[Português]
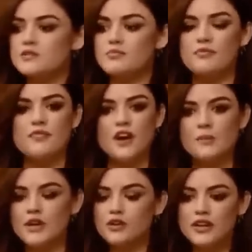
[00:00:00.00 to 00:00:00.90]
O professor
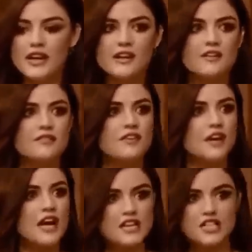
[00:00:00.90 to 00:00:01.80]
fala que
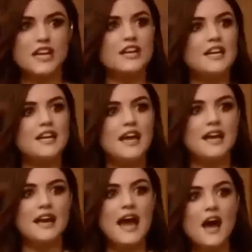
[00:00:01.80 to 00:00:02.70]
2 mais 2 é
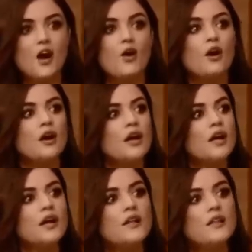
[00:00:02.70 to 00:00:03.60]
4, 4
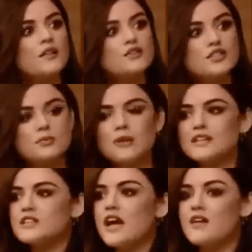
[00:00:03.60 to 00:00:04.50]
4
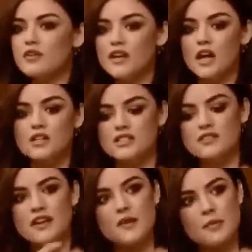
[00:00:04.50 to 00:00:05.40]
mais 4 é
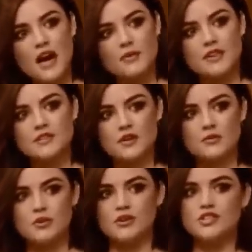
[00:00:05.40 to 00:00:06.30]
8, isso que devia ter
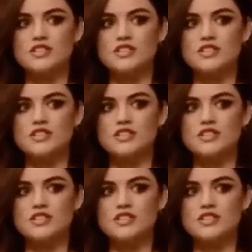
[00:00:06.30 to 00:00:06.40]
caído no